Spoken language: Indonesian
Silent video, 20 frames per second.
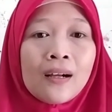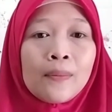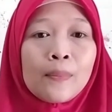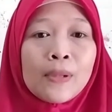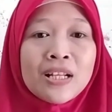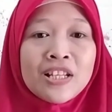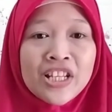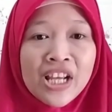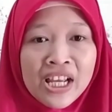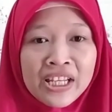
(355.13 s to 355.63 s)

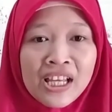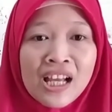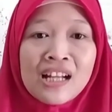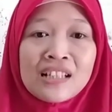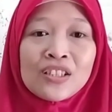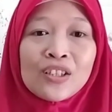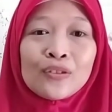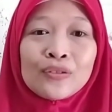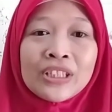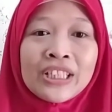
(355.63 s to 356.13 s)
percaya
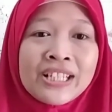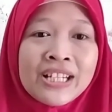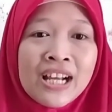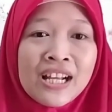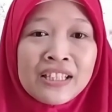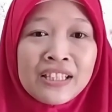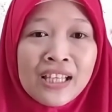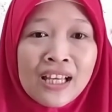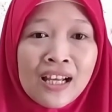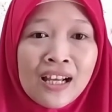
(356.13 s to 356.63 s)
atau
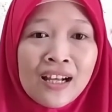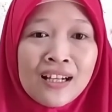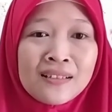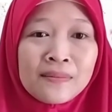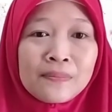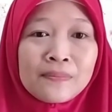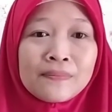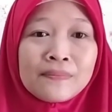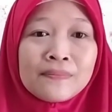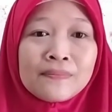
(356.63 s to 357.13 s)
tidaknya
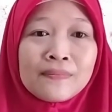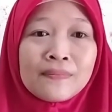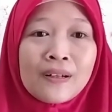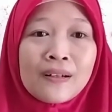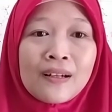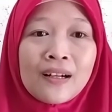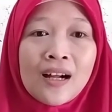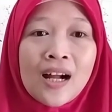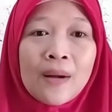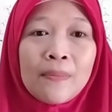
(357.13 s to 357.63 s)

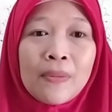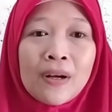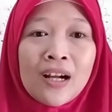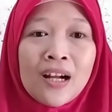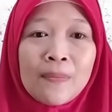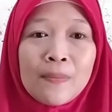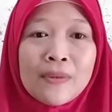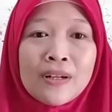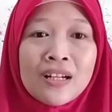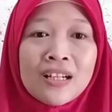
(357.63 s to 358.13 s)
apakah
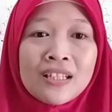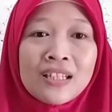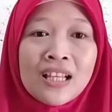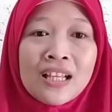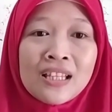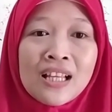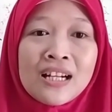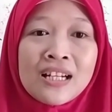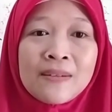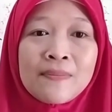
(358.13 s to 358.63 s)

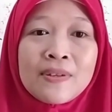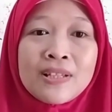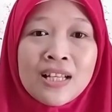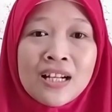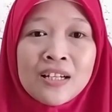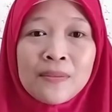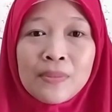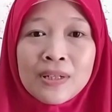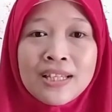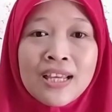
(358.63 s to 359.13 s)
penelitian tadi bisa
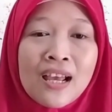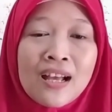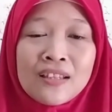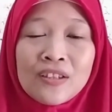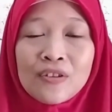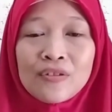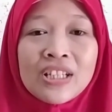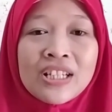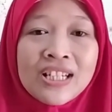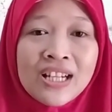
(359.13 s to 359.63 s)
dipercaya
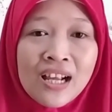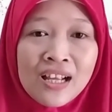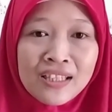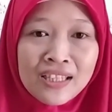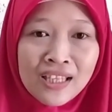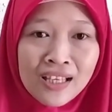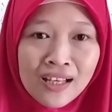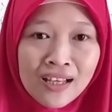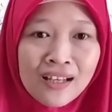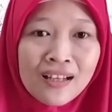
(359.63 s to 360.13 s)
atau
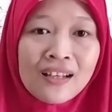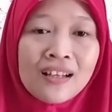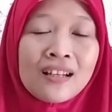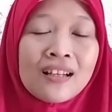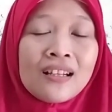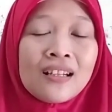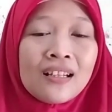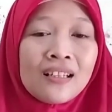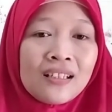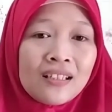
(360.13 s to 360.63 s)
tidaknya
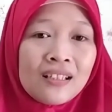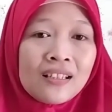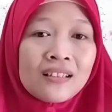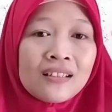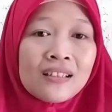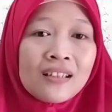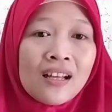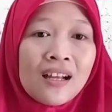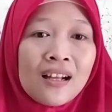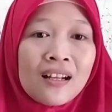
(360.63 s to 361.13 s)

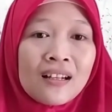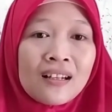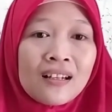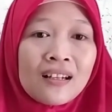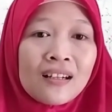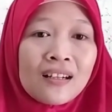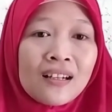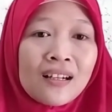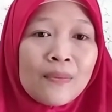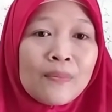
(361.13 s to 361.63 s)
kita
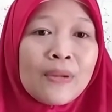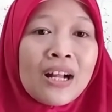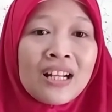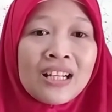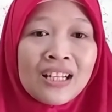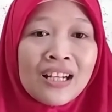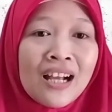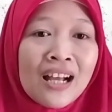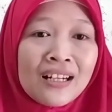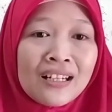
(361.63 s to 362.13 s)

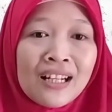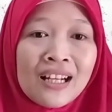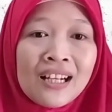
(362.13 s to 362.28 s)
kembalikan